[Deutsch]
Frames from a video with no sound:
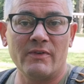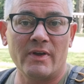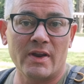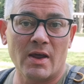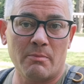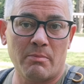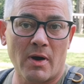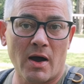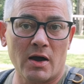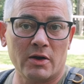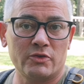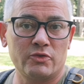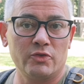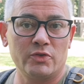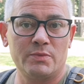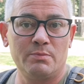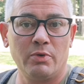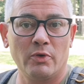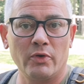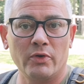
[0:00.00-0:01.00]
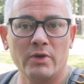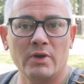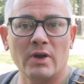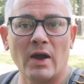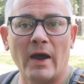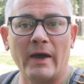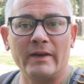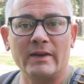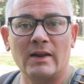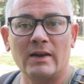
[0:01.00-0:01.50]
wenn der Park durch Brücken
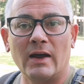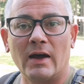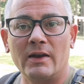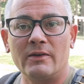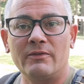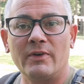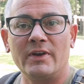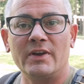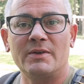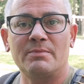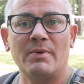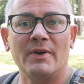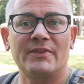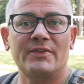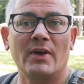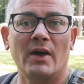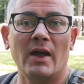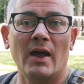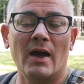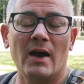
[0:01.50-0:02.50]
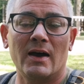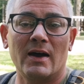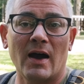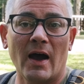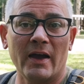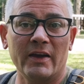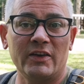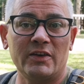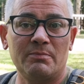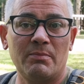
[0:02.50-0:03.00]
ein klein wenig besser
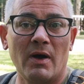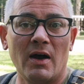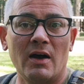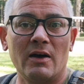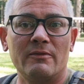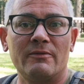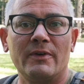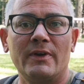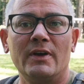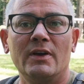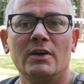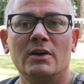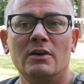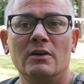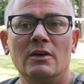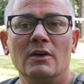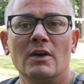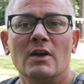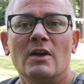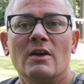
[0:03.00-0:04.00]
erreichbar wäre,